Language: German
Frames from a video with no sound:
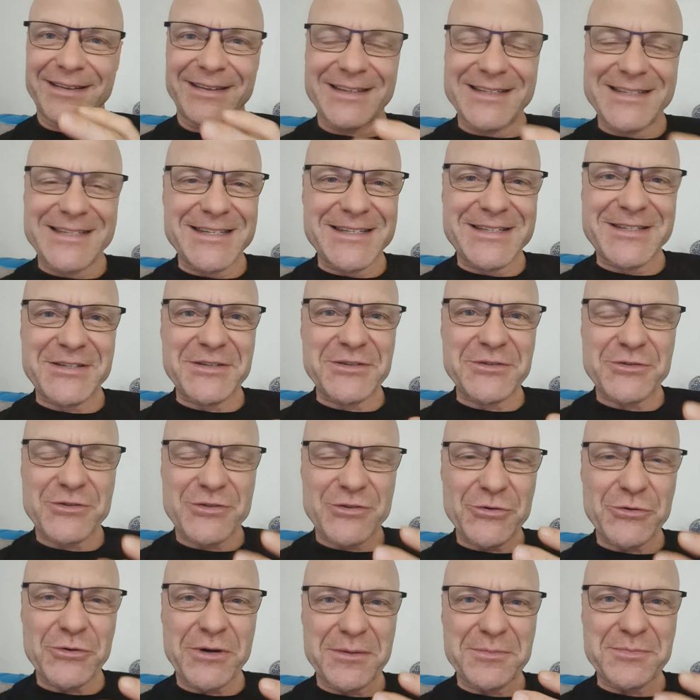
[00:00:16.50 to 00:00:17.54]
Das ist
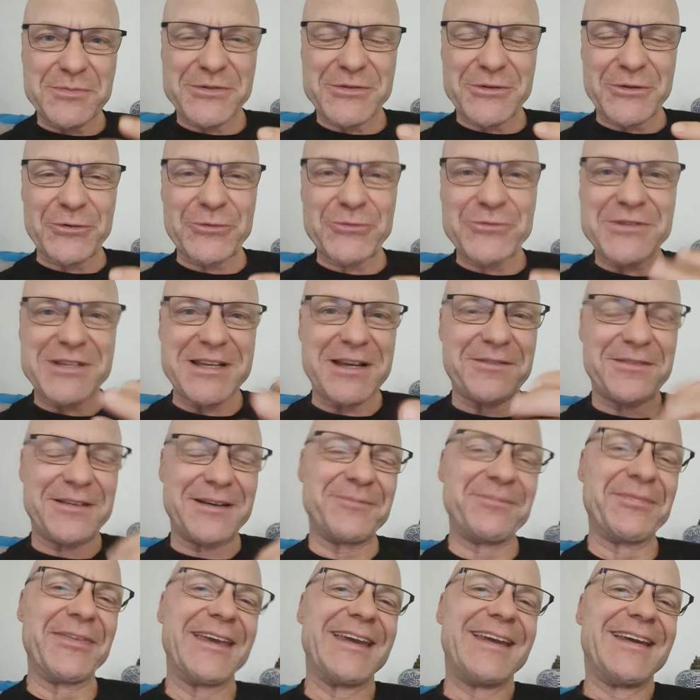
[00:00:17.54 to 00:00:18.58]
so abstrus,
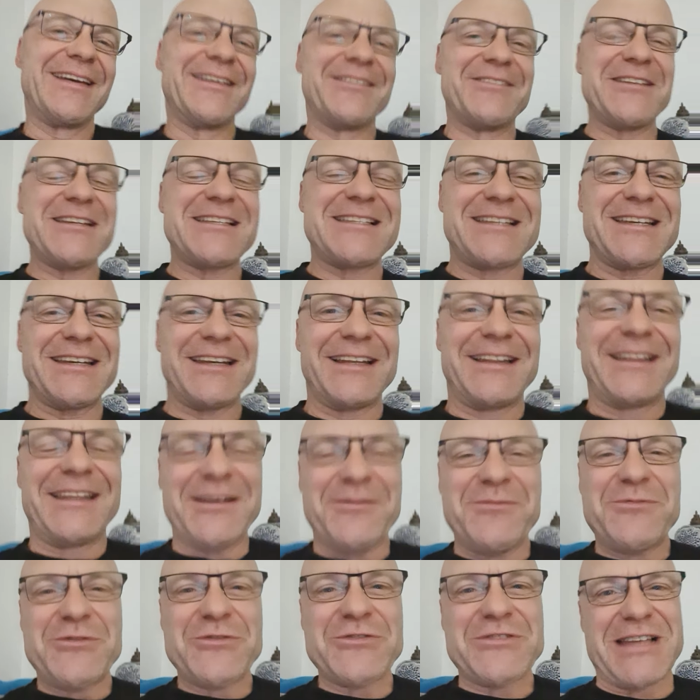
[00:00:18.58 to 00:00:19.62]
aber wisst ihr, in
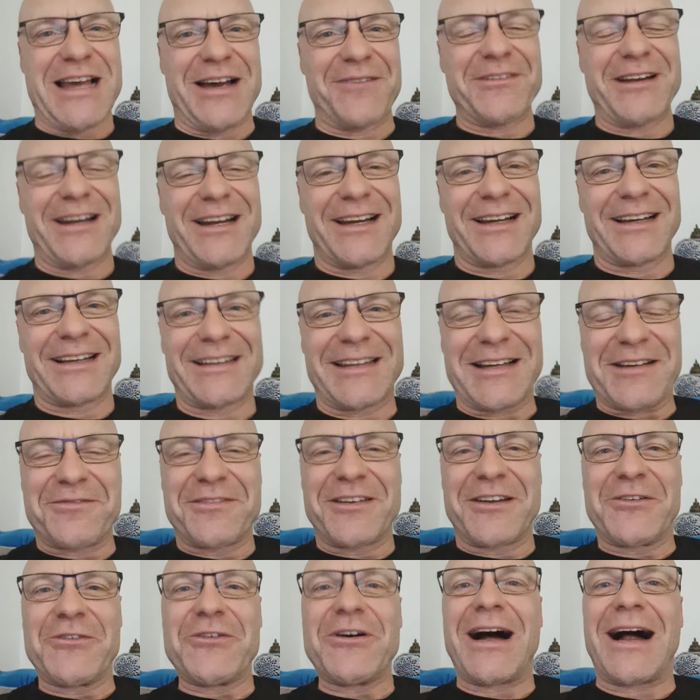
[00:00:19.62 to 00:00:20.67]
dem Zusammenhang
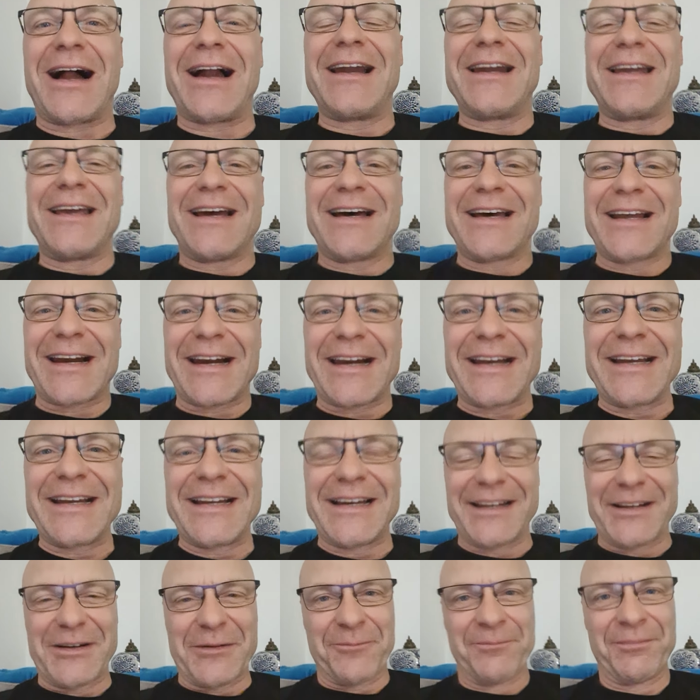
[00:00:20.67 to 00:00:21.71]
darf ich nur alle
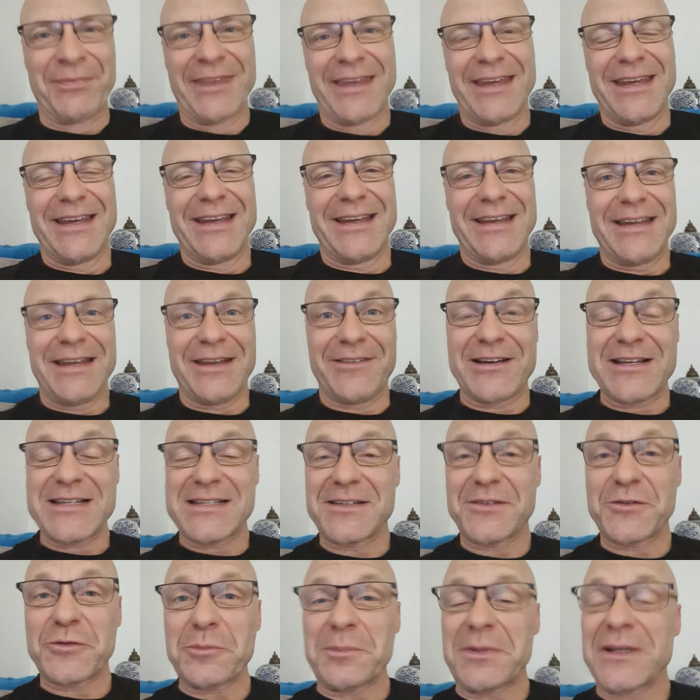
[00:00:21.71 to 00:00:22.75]
erinnern. Ich weiß
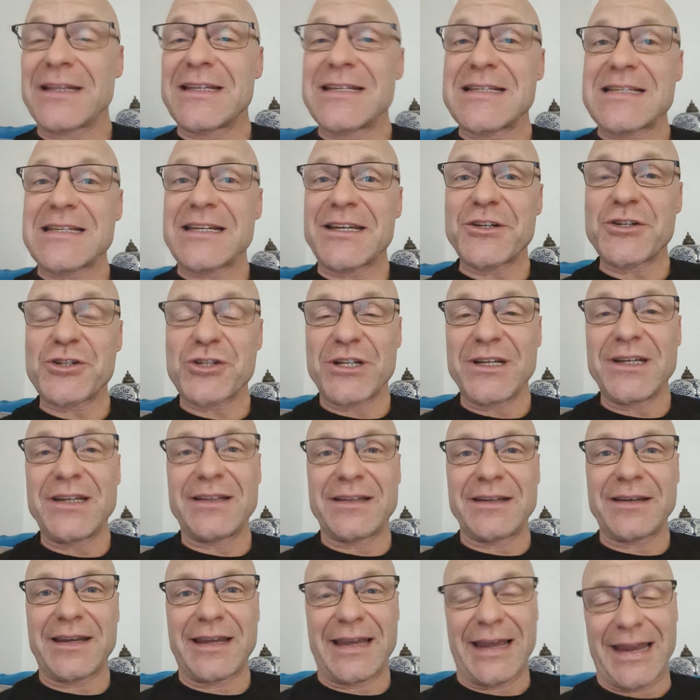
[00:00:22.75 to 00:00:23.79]
nicht, ob ihr diese
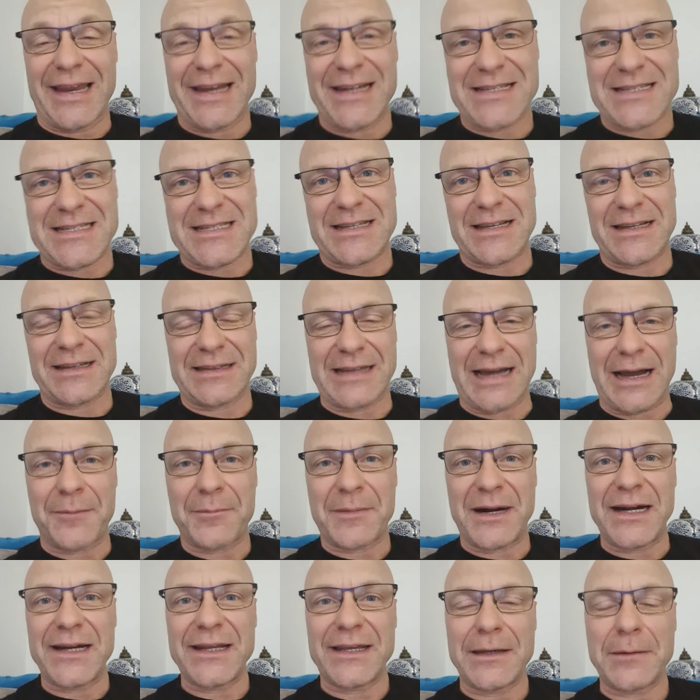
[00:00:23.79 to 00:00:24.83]
Geschichte kennt. Der
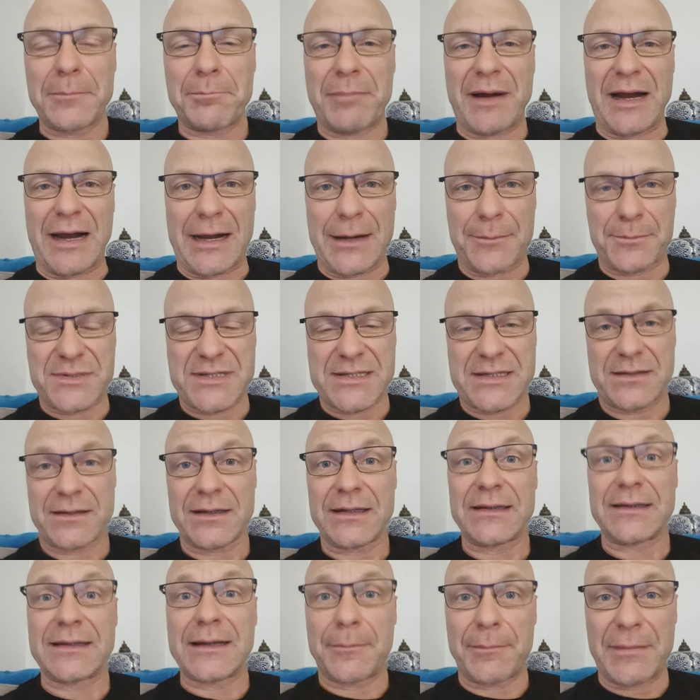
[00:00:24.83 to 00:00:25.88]
damalige Papst
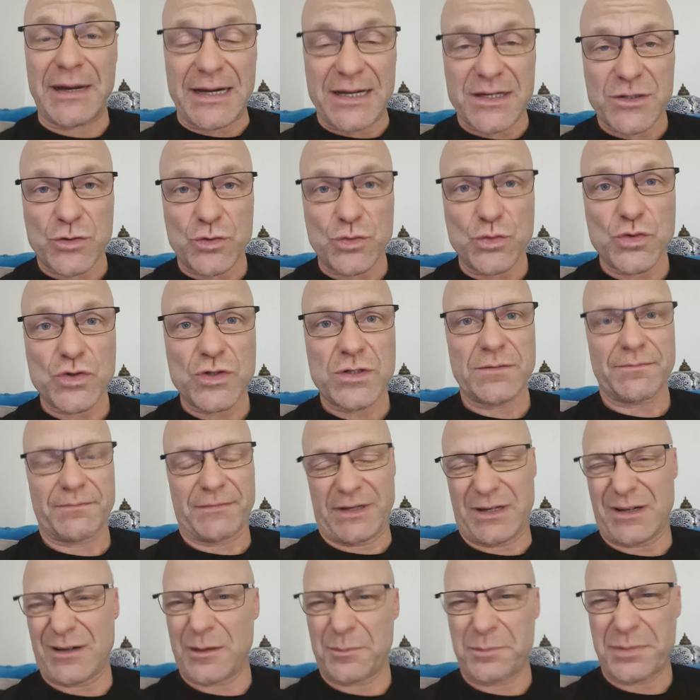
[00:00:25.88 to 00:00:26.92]
Damasus,
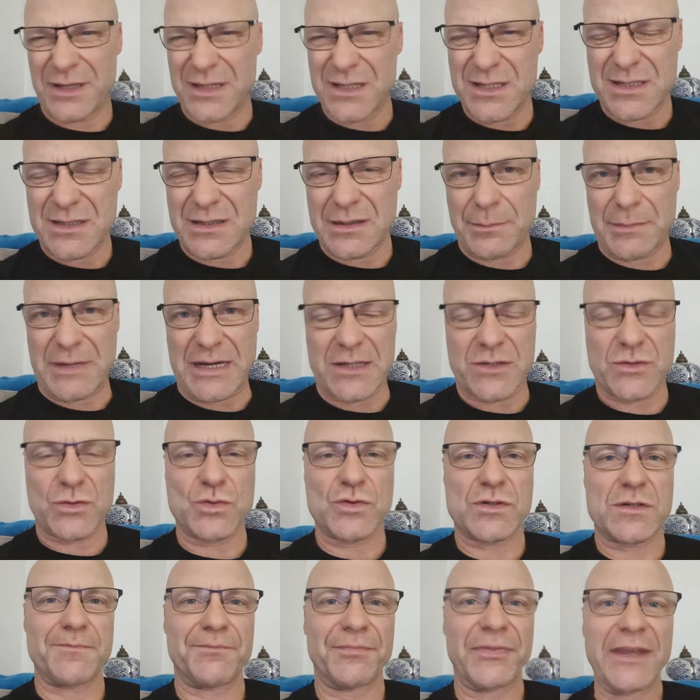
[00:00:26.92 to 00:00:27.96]
ich glaube, er hieß
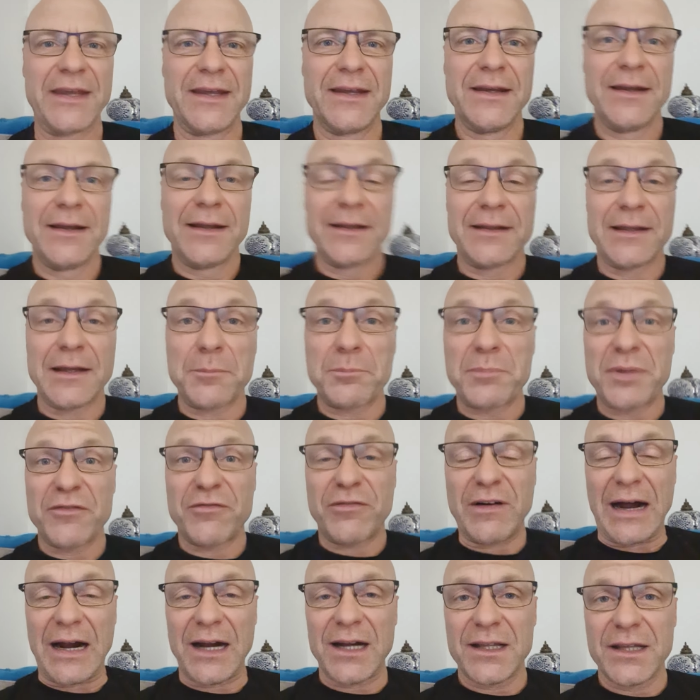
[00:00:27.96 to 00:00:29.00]
Damasus, der
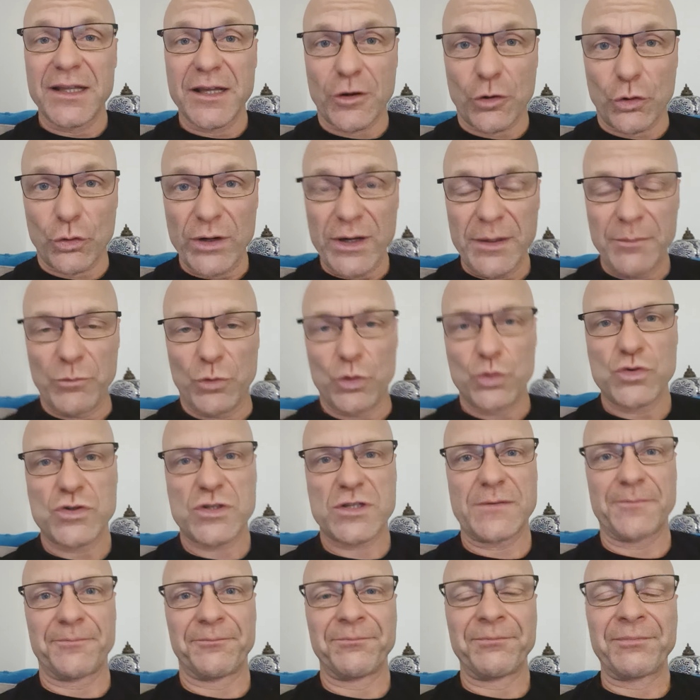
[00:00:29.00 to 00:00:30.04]
befahl
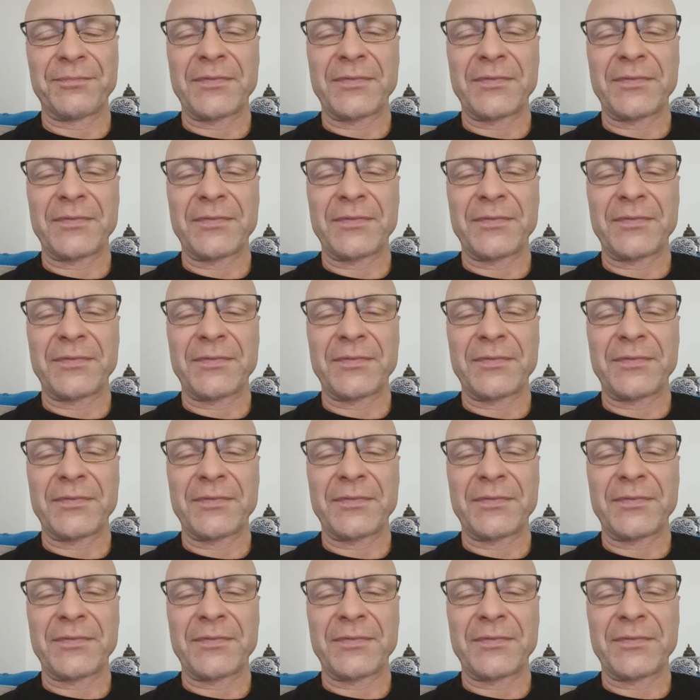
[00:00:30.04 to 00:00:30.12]
Hieronymus,